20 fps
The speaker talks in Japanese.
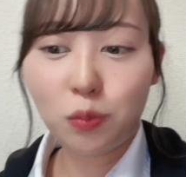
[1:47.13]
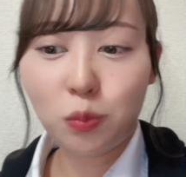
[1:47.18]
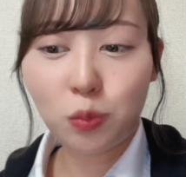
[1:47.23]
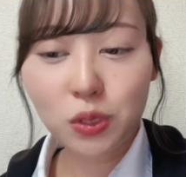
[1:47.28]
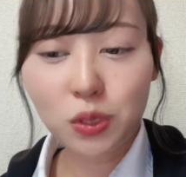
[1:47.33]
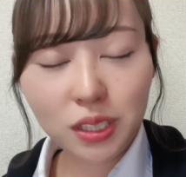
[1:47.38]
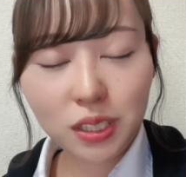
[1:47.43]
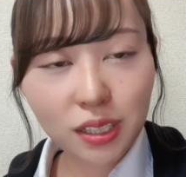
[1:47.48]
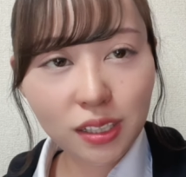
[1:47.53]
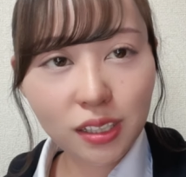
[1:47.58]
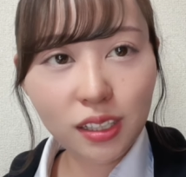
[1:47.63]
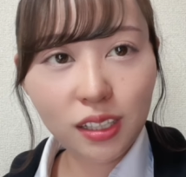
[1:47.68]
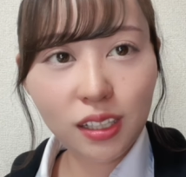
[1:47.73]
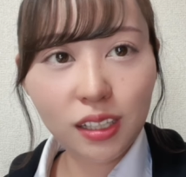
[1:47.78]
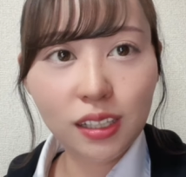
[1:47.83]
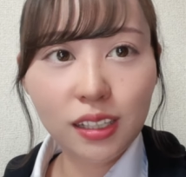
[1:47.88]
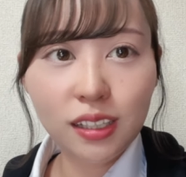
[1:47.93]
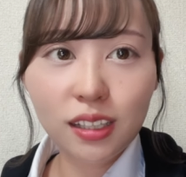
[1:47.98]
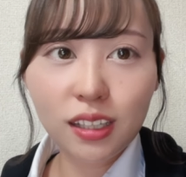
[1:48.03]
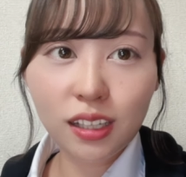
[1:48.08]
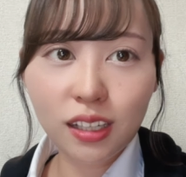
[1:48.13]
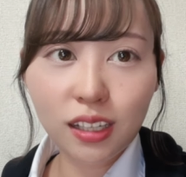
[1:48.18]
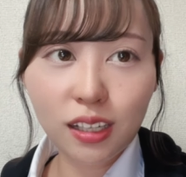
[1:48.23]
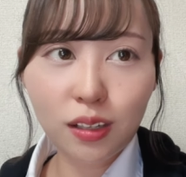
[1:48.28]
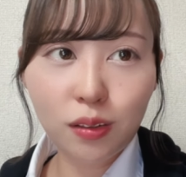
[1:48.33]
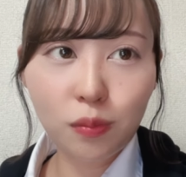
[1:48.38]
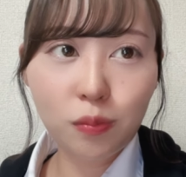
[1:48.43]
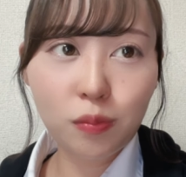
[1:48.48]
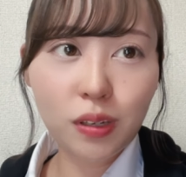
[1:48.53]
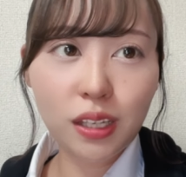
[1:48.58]
もしできた
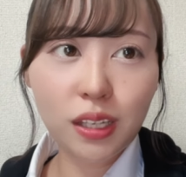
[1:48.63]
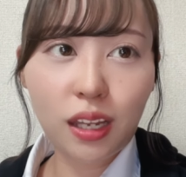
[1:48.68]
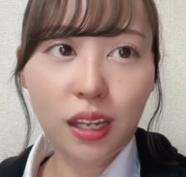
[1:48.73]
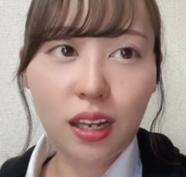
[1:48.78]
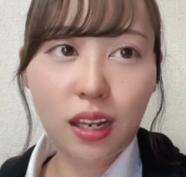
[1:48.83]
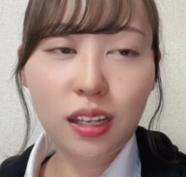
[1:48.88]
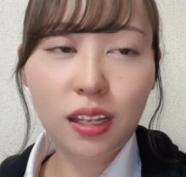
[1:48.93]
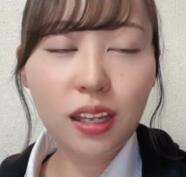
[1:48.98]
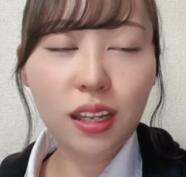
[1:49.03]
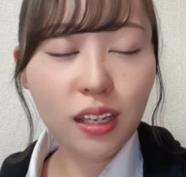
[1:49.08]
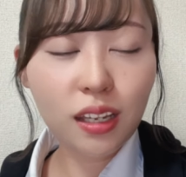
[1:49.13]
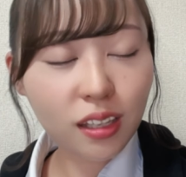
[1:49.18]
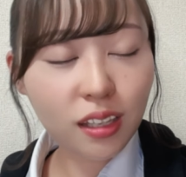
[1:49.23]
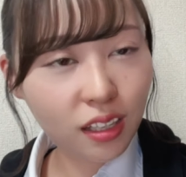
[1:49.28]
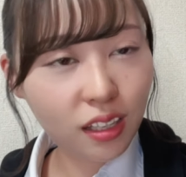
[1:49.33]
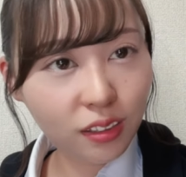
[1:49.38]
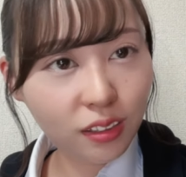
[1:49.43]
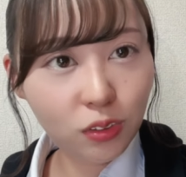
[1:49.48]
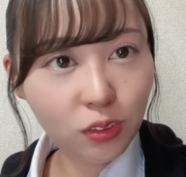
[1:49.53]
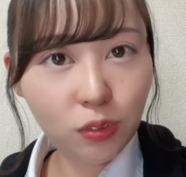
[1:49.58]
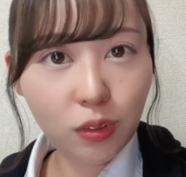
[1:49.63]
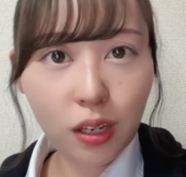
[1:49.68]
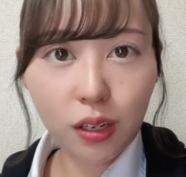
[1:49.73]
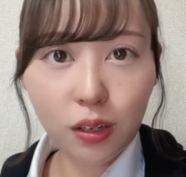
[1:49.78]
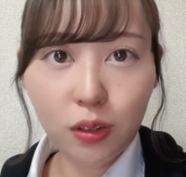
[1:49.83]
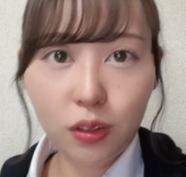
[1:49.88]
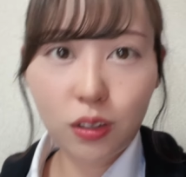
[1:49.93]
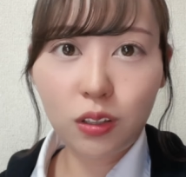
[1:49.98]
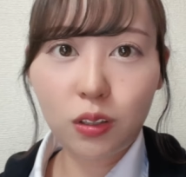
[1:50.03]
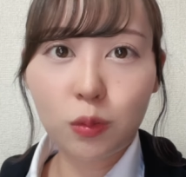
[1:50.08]
らまたやりたいなとは
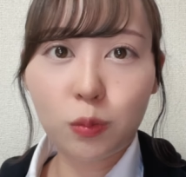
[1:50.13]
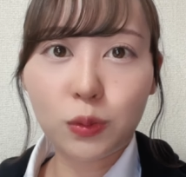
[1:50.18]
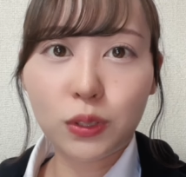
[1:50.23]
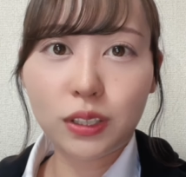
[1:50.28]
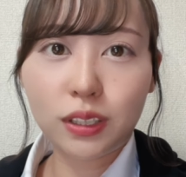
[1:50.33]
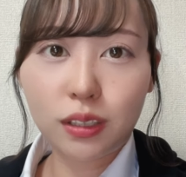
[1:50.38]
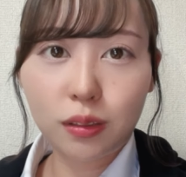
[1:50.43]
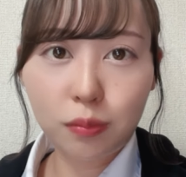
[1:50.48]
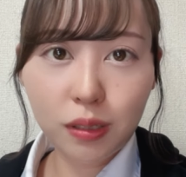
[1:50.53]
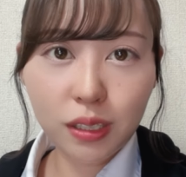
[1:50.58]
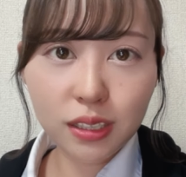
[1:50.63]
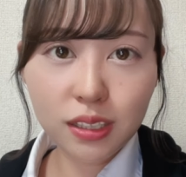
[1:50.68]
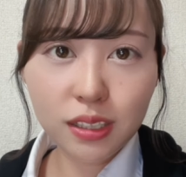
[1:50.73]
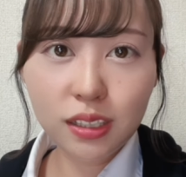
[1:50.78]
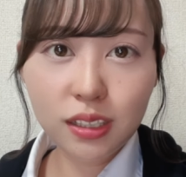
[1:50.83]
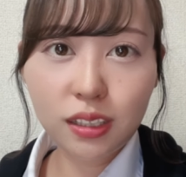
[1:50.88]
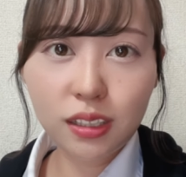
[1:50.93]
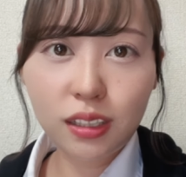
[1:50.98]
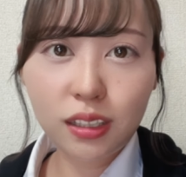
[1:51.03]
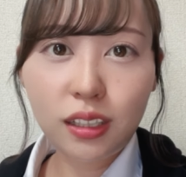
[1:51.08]
思ってます。